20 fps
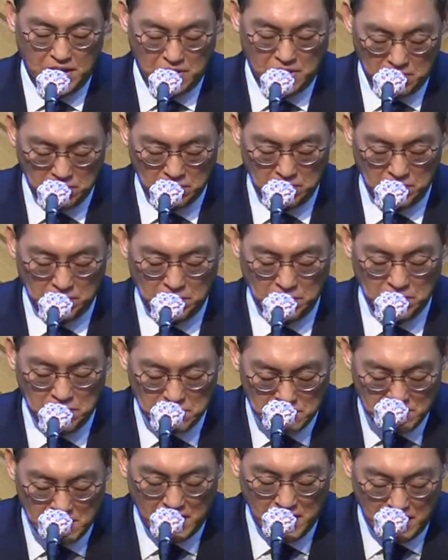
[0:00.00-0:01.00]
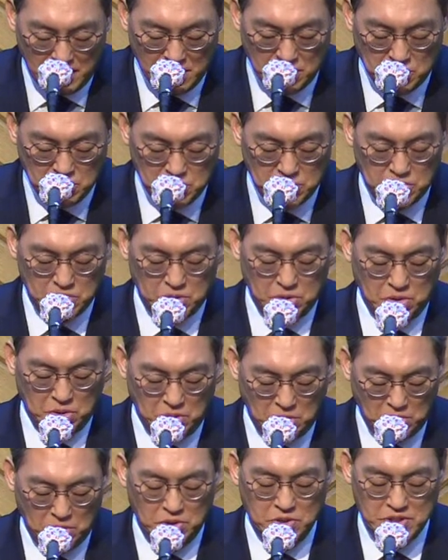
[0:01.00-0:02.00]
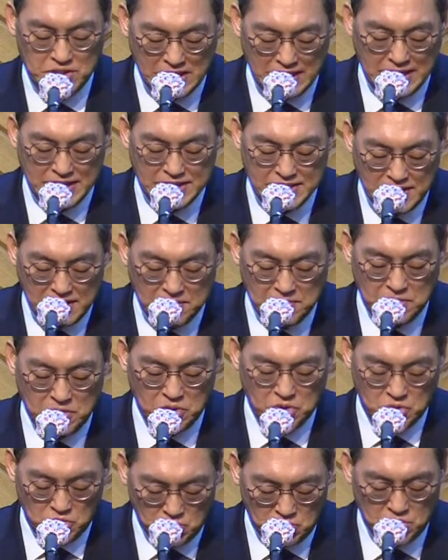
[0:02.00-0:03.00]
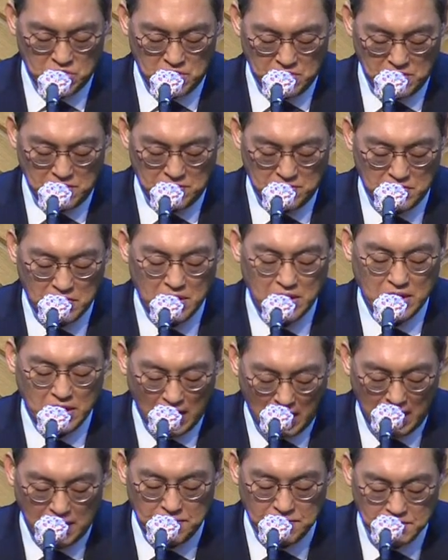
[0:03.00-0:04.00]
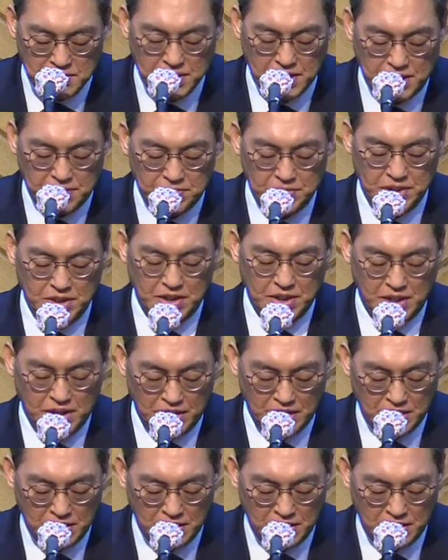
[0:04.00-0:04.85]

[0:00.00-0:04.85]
오늘도 새날 주시고 새 생명 주심 감사합니다.